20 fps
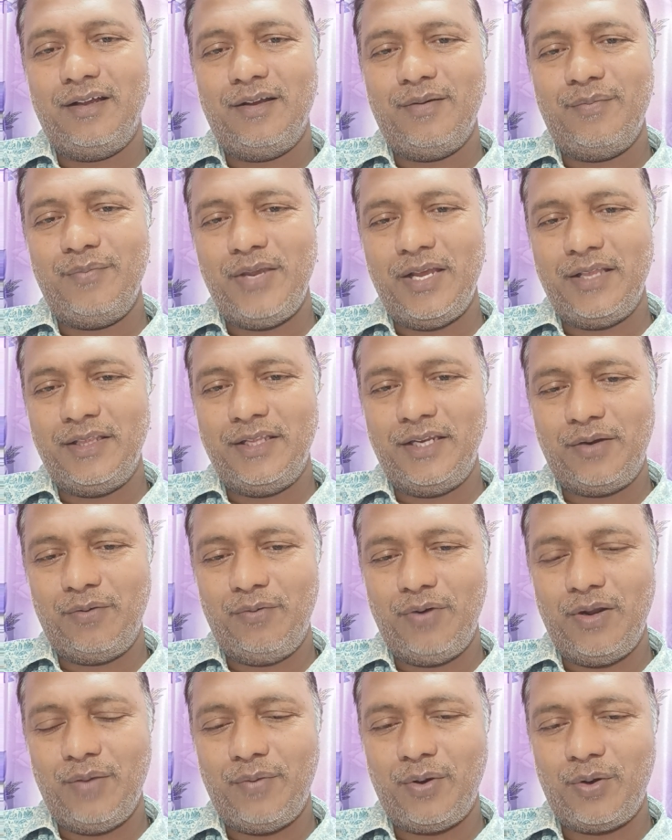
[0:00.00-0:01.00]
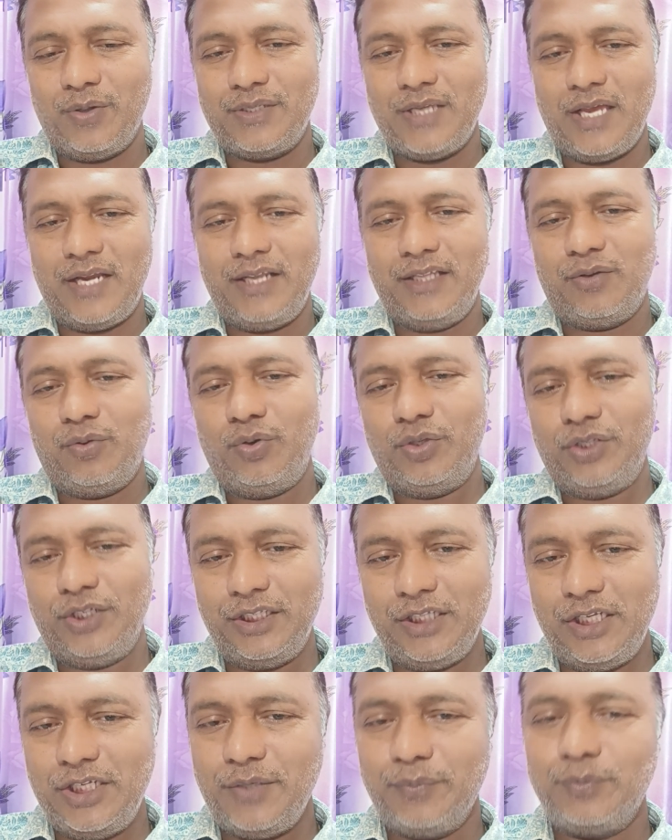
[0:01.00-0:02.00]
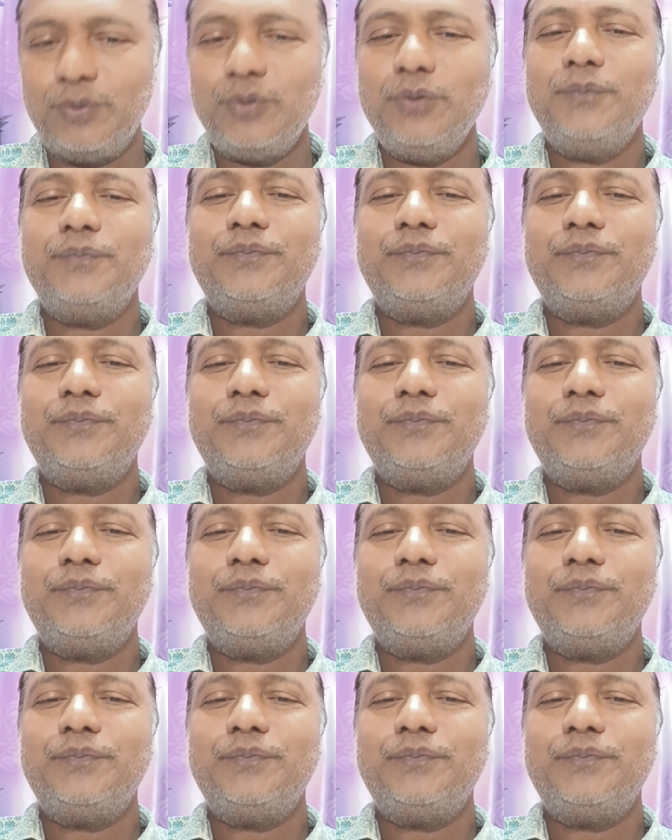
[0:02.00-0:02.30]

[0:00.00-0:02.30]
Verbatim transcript: మీ అందరికీ కూడా మరోసారి కృతజ్ఞతలు చెప్తూ